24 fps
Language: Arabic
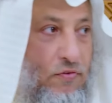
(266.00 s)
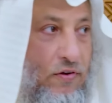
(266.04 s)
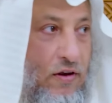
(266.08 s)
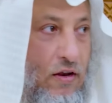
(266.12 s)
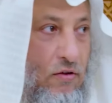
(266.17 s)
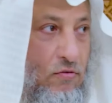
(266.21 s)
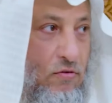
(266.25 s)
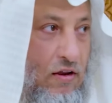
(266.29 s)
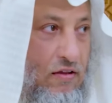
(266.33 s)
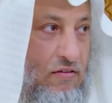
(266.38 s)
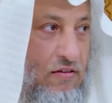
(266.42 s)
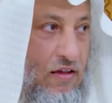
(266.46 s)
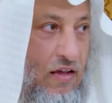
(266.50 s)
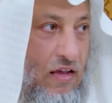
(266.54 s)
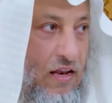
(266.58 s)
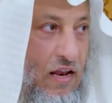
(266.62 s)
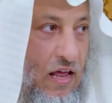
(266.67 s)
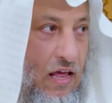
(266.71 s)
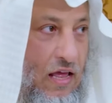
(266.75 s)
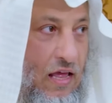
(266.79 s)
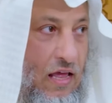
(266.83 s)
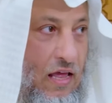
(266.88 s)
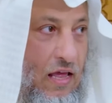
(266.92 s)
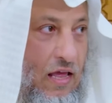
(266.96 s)
الناس وليس
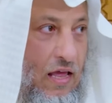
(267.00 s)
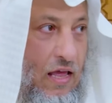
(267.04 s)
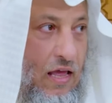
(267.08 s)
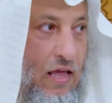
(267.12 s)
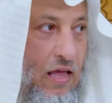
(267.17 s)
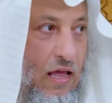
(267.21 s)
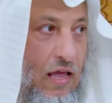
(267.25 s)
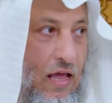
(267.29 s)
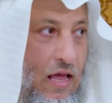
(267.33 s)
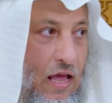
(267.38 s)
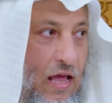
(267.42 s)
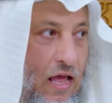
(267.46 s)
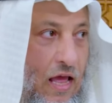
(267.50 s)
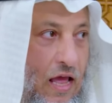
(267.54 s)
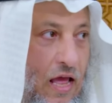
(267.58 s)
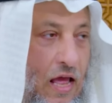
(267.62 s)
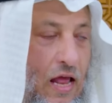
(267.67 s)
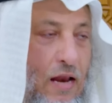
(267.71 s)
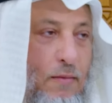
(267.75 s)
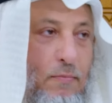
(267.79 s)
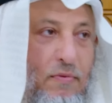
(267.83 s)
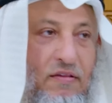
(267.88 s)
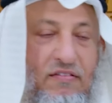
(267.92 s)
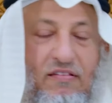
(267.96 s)
إلى
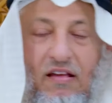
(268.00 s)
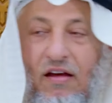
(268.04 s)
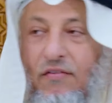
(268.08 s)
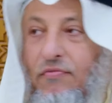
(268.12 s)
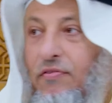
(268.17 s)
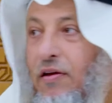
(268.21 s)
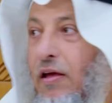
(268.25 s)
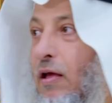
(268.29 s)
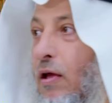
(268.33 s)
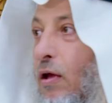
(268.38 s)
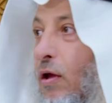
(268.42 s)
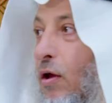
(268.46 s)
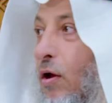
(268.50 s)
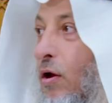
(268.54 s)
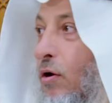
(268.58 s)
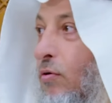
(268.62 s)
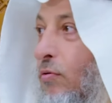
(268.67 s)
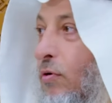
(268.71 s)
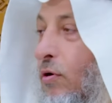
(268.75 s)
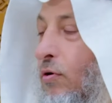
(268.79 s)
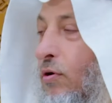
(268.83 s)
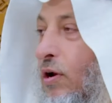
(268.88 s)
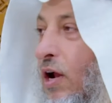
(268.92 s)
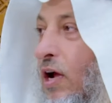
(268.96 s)
المسافة
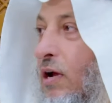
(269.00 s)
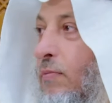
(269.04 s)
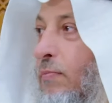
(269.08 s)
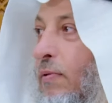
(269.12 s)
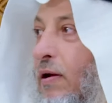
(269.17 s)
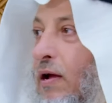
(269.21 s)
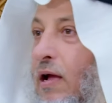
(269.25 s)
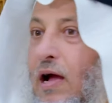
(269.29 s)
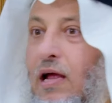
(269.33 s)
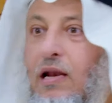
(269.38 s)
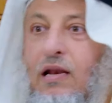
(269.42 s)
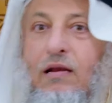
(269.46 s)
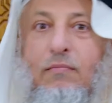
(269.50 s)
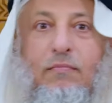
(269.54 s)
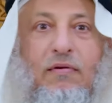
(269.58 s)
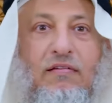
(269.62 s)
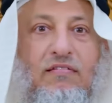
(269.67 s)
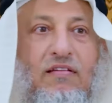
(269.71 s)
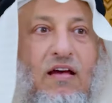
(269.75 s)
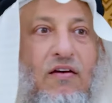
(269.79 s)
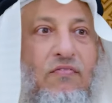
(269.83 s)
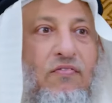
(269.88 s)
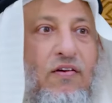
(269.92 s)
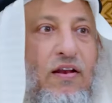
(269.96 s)
وهناك من قال
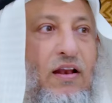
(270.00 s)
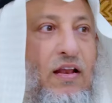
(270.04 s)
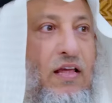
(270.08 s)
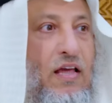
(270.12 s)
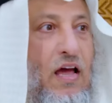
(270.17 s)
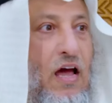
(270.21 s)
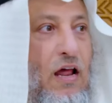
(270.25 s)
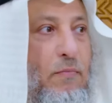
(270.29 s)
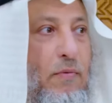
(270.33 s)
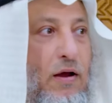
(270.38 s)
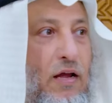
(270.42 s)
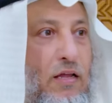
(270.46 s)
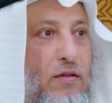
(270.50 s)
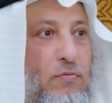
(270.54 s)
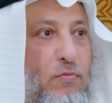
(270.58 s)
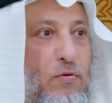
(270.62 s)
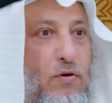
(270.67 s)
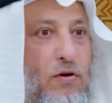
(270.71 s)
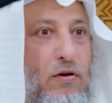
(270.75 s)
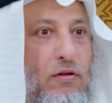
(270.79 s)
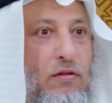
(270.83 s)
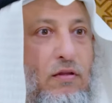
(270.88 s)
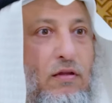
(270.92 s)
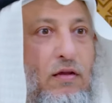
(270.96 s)
المسافة اللي هي أربعة
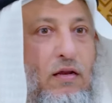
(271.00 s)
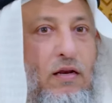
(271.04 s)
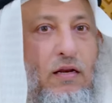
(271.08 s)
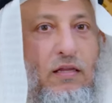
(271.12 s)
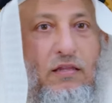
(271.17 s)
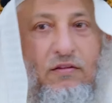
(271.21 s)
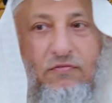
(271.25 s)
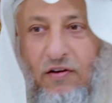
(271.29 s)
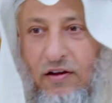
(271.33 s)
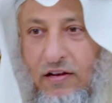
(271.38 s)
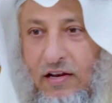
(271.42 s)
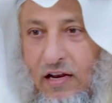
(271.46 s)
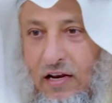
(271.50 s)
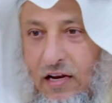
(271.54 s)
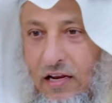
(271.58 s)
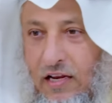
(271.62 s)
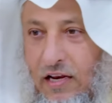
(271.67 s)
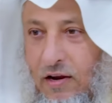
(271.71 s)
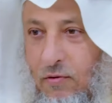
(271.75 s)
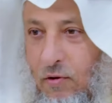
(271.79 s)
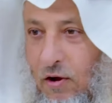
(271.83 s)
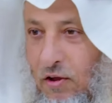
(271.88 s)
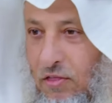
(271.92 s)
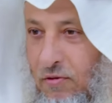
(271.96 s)
برد اللي اتفقنا
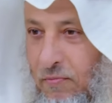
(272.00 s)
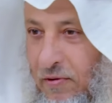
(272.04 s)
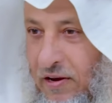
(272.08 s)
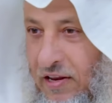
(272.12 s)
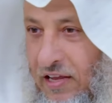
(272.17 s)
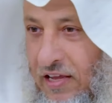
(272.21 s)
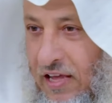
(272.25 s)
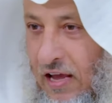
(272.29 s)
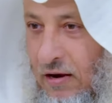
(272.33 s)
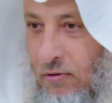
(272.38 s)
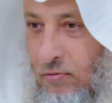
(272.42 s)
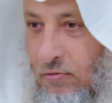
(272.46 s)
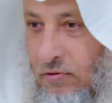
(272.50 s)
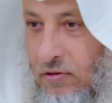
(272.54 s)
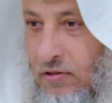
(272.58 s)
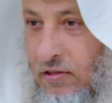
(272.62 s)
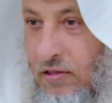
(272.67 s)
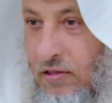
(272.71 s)
الحين 81 كيلو